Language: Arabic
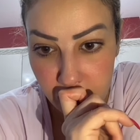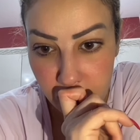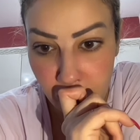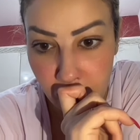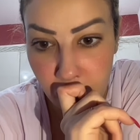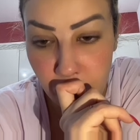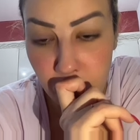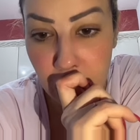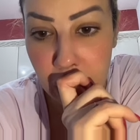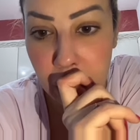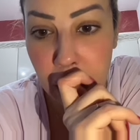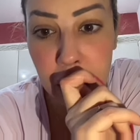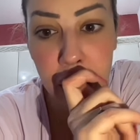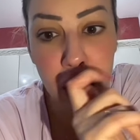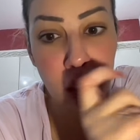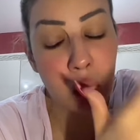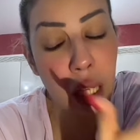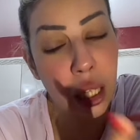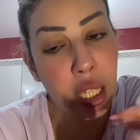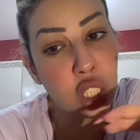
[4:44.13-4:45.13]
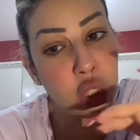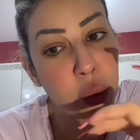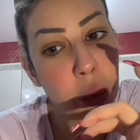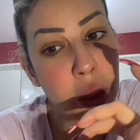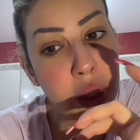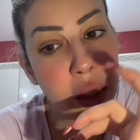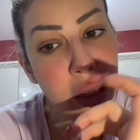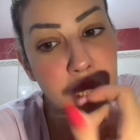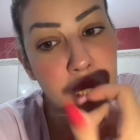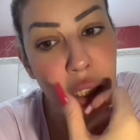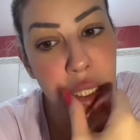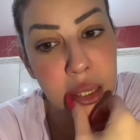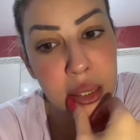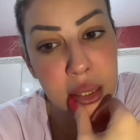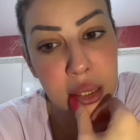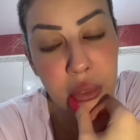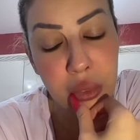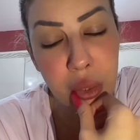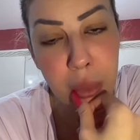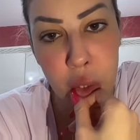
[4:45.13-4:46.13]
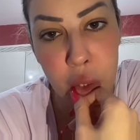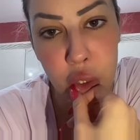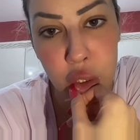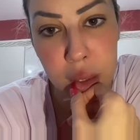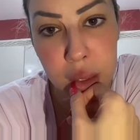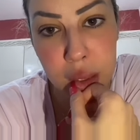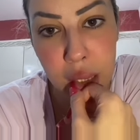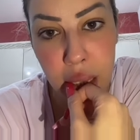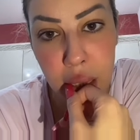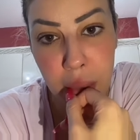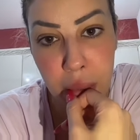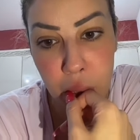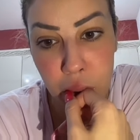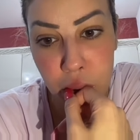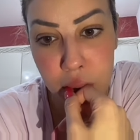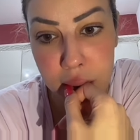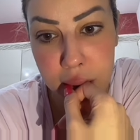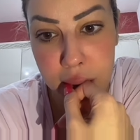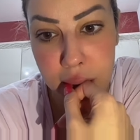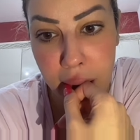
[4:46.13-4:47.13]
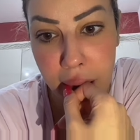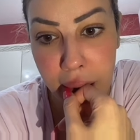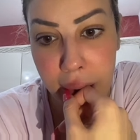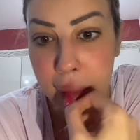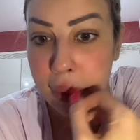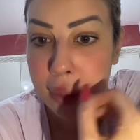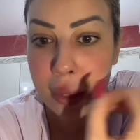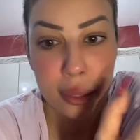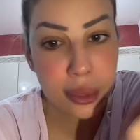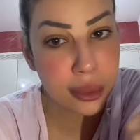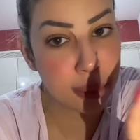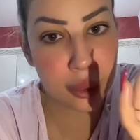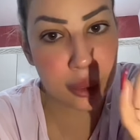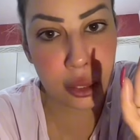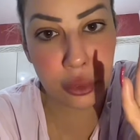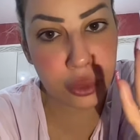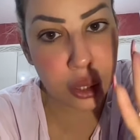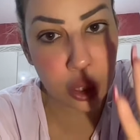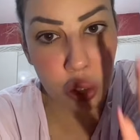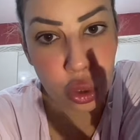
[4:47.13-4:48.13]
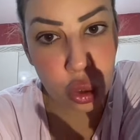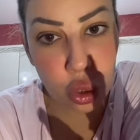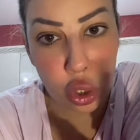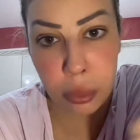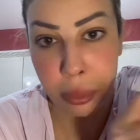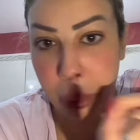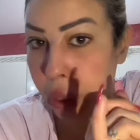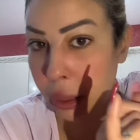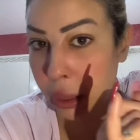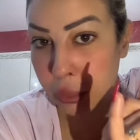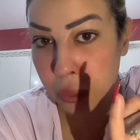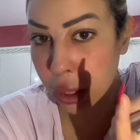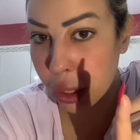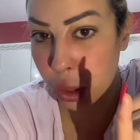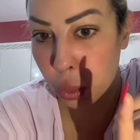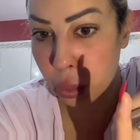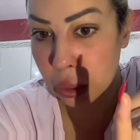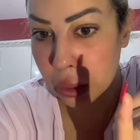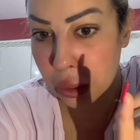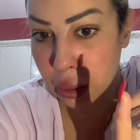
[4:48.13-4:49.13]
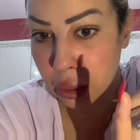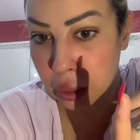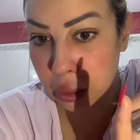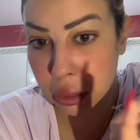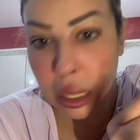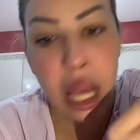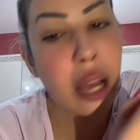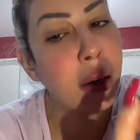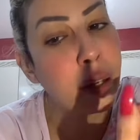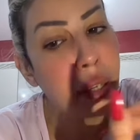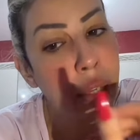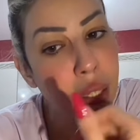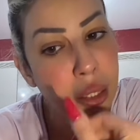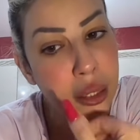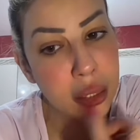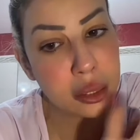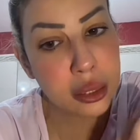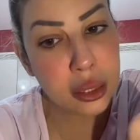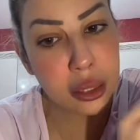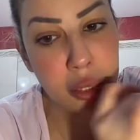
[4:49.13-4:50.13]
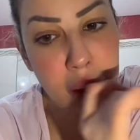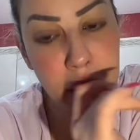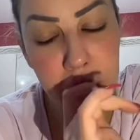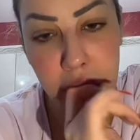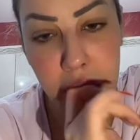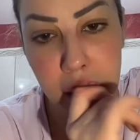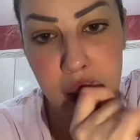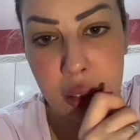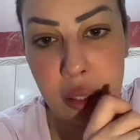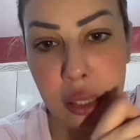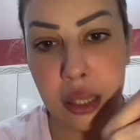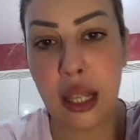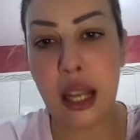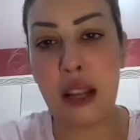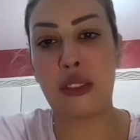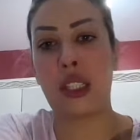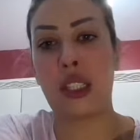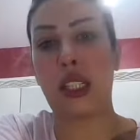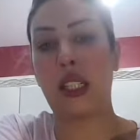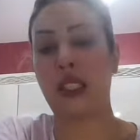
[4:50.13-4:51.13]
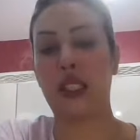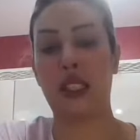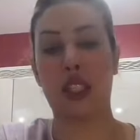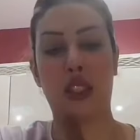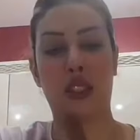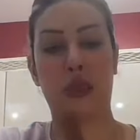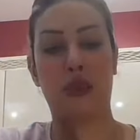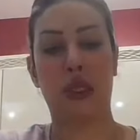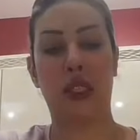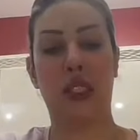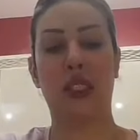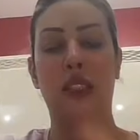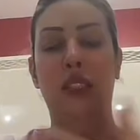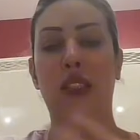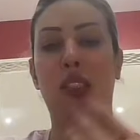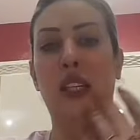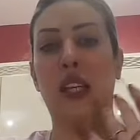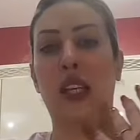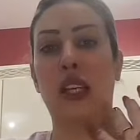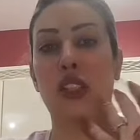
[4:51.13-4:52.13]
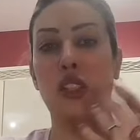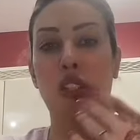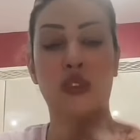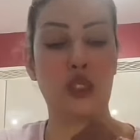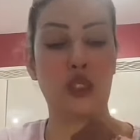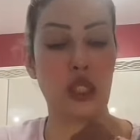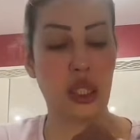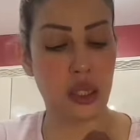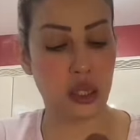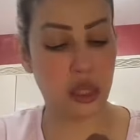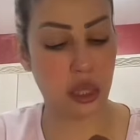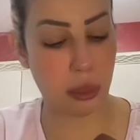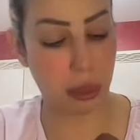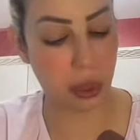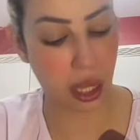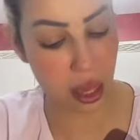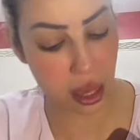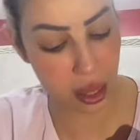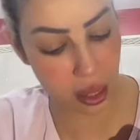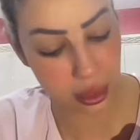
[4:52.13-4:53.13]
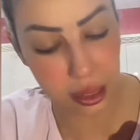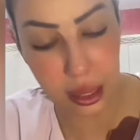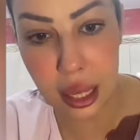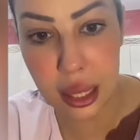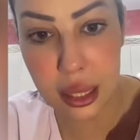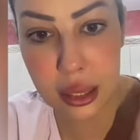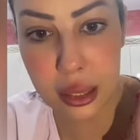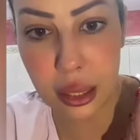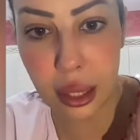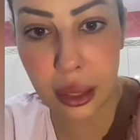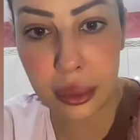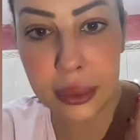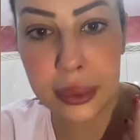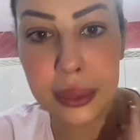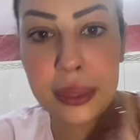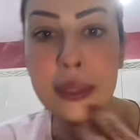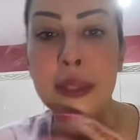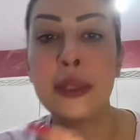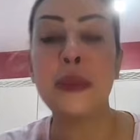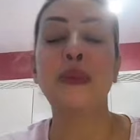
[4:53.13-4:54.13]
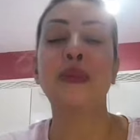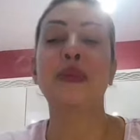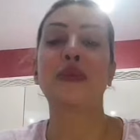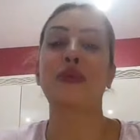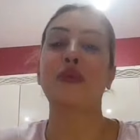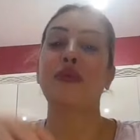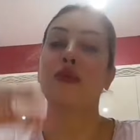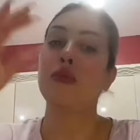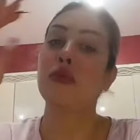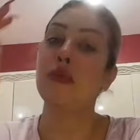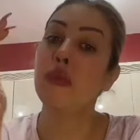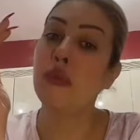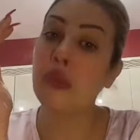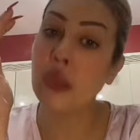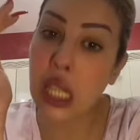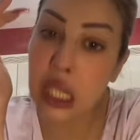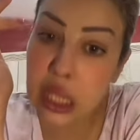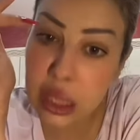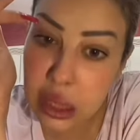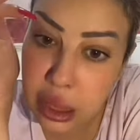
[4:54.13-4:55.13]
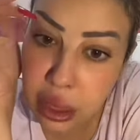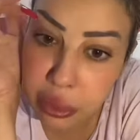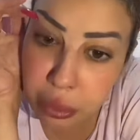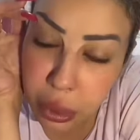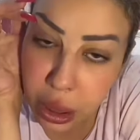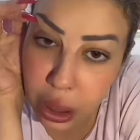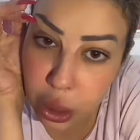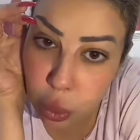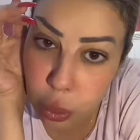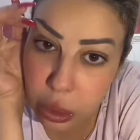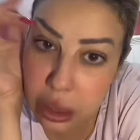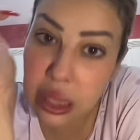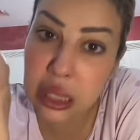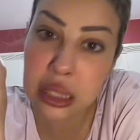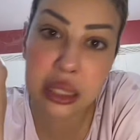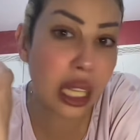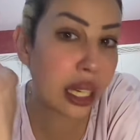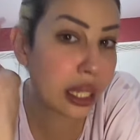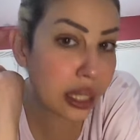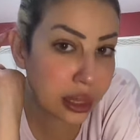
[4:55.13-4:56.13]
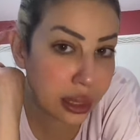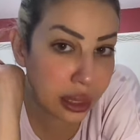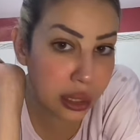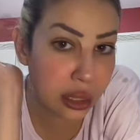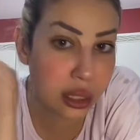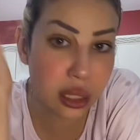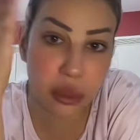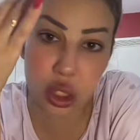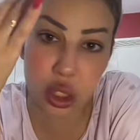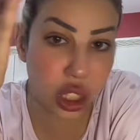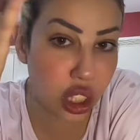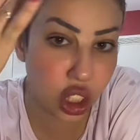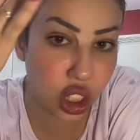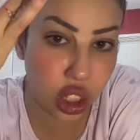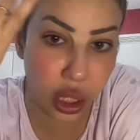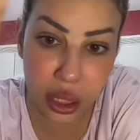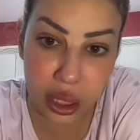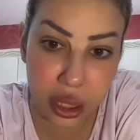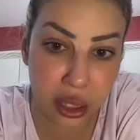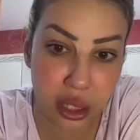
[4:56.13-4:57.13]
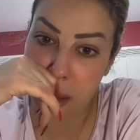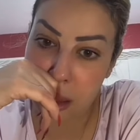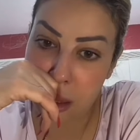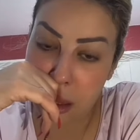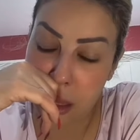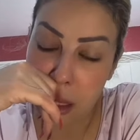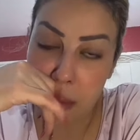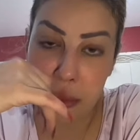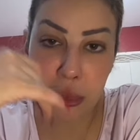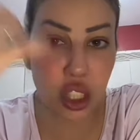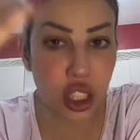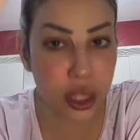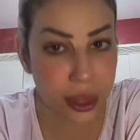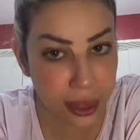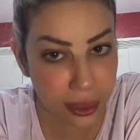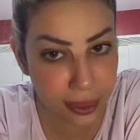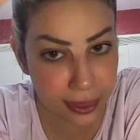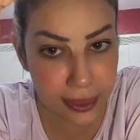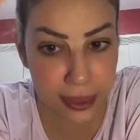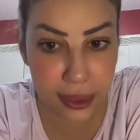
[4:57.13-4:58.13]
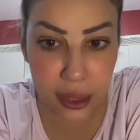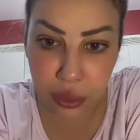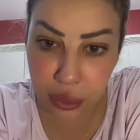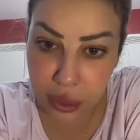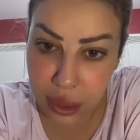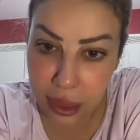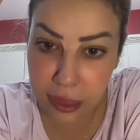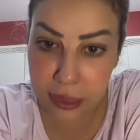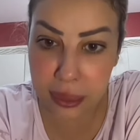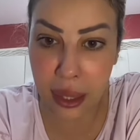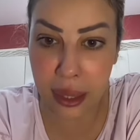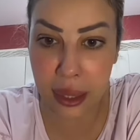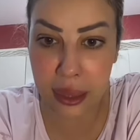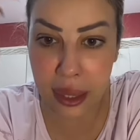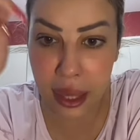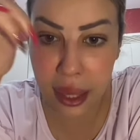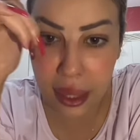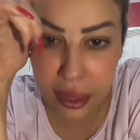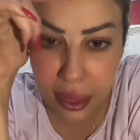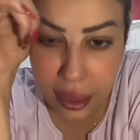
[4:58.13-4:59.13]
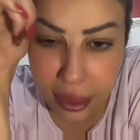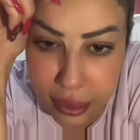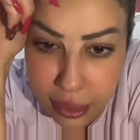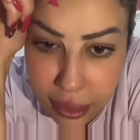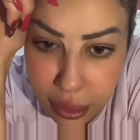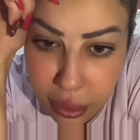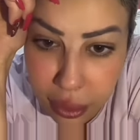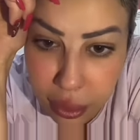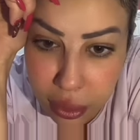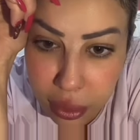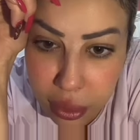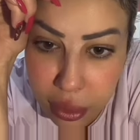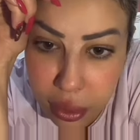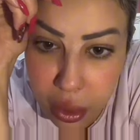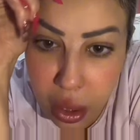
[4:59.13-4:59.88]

شعري ولا كيطيح لاقاش وليتي دايره الزيف 24 ساعه 24 ساعه الزيف كنديروه برا ملي كتوصل الدار كتحيديه الله يحفظك ليا الكويده ديالي شوفوا الحنه بقات لاصقه الزيف ملي كتوصل الدار كتحيديه باش تخليش ماشي تحيدي الزيف ديري الدراد حياتي